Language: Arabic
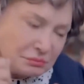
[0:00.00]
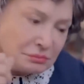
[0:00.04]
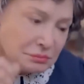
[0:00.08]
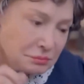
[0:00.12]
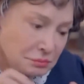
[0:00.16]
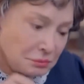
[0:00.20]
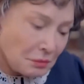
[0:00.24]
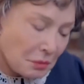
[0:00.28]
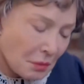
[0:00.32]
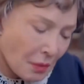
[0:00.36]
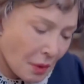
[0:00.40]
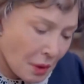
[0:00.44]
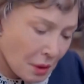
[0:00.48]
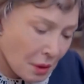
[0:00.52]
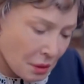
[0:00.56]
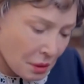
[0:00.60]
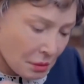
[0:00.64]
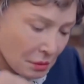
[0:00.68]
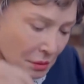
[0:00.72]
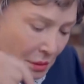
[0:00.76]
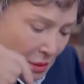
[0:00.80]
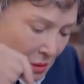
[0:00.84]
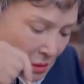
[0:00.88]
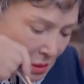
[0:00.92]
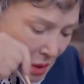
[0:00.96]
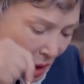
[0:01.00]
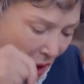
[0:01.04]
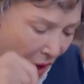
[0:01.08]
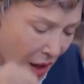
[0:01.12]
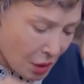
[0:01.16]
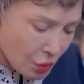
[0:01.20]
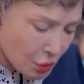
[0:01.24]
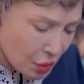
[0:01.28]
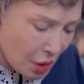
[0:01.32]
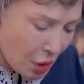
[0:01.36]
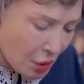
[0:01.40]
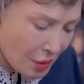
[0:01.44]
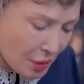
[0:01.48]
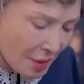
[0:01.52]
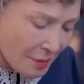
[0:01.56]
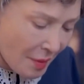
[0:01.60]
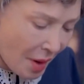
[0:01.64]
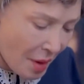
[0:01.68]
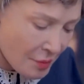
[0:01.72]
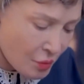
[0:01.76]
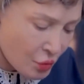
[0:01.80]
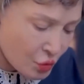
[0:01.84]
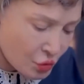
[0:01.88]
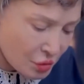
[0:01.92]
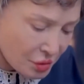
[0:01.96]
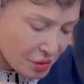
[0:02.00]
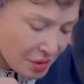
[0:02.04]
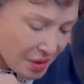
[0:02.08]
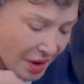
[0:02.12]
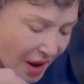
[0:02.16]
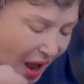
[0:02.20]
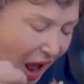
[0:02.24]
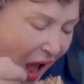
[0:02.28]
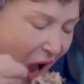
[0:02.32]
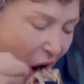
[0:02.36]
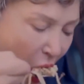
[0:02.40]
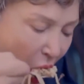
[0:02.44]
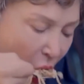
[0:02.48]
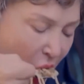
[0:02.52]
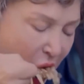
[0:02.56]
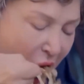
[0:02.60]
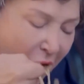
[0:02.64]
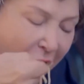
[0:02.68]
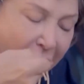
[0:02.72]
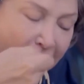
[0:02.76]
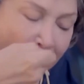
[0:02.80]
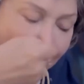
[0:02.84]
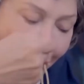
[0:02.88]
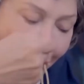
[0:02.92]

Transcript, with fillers: ولا لا؟ هاكل اهو يا مأمون هاكل